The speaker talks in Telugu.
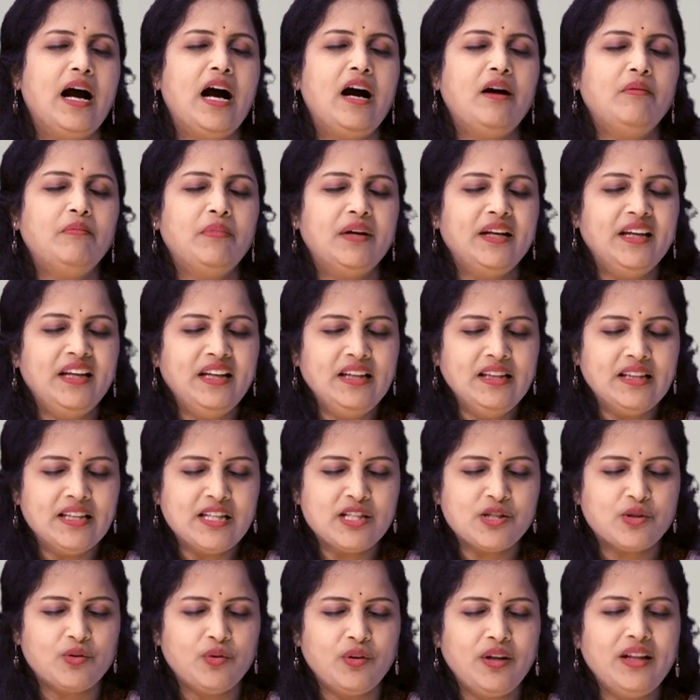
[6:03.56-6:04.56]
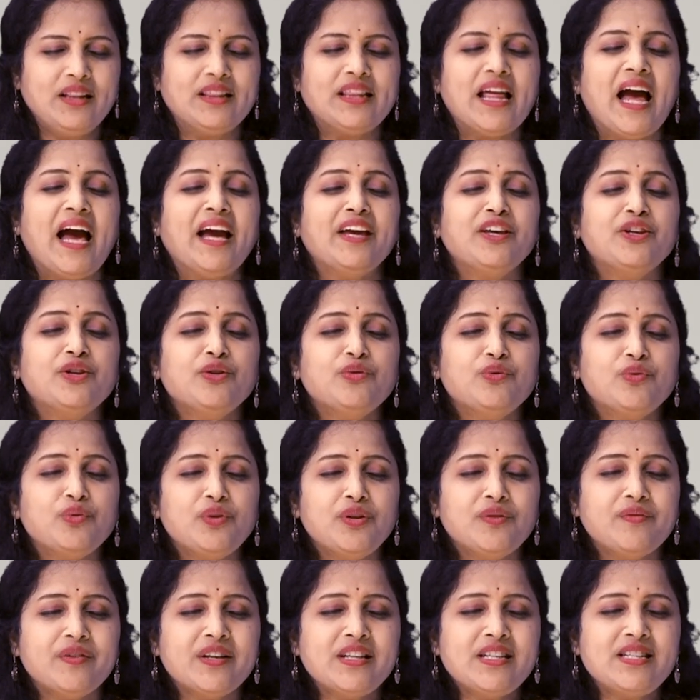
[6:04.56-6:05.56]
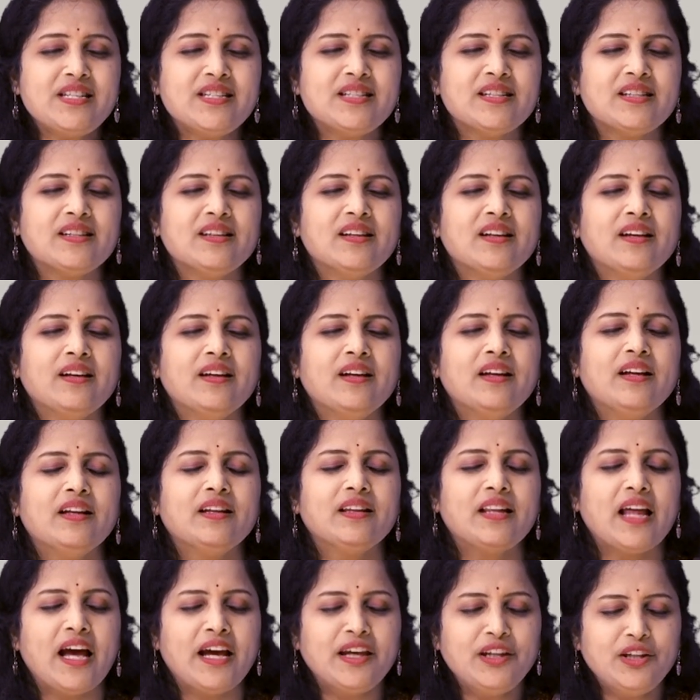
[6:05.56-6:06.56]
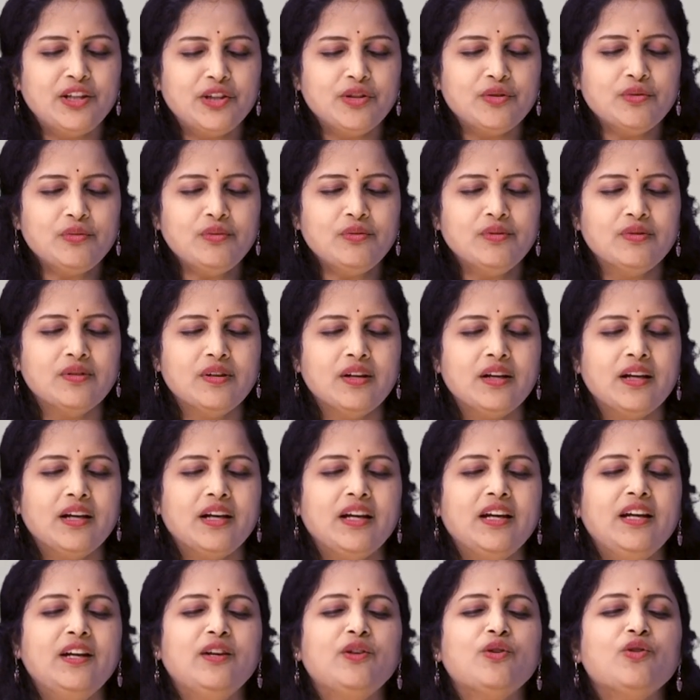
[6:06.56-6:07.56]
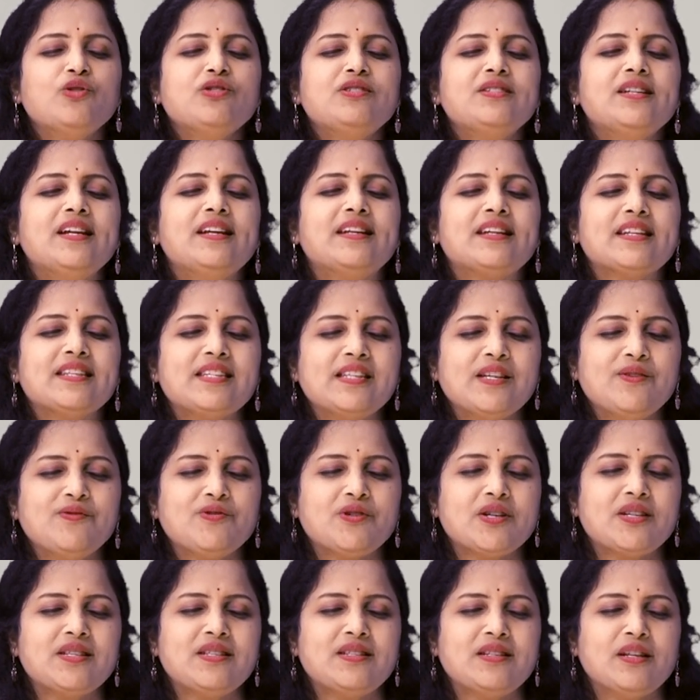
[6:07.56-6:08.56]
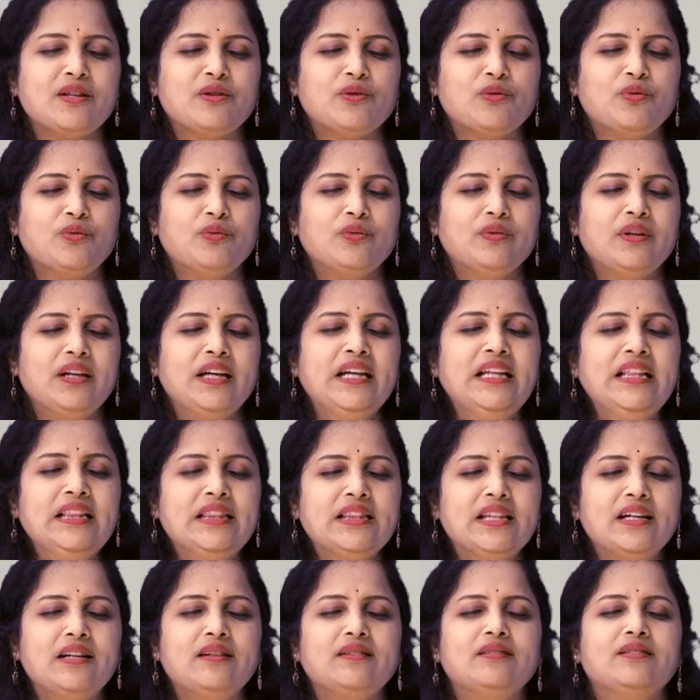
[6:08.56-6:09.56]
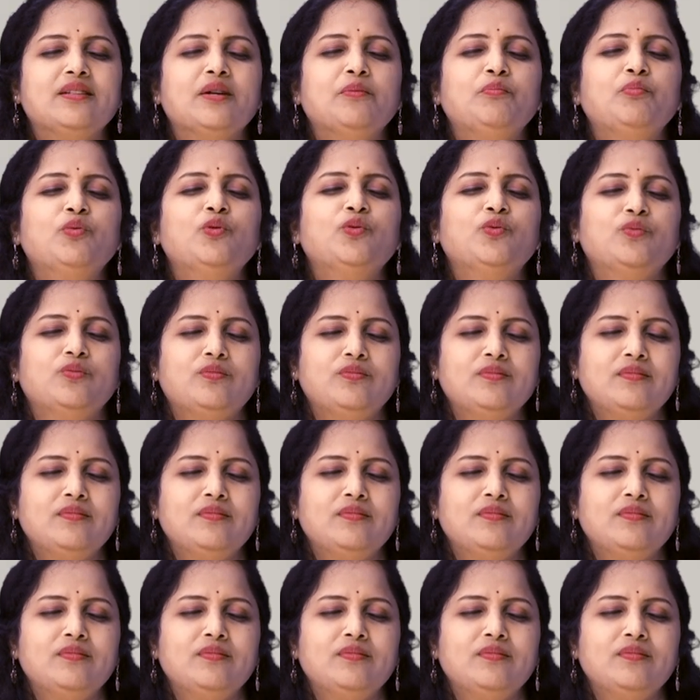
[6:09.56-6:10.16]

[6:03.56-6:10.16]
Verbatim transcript: ఆ మనీని తీసుకొని థ్యాంక్ యూ యూనివర్స్ థ్యాంక్ యూ ఈరోజు నేను రిసీవ్ చేసినందుకు ఇంత డబ్బు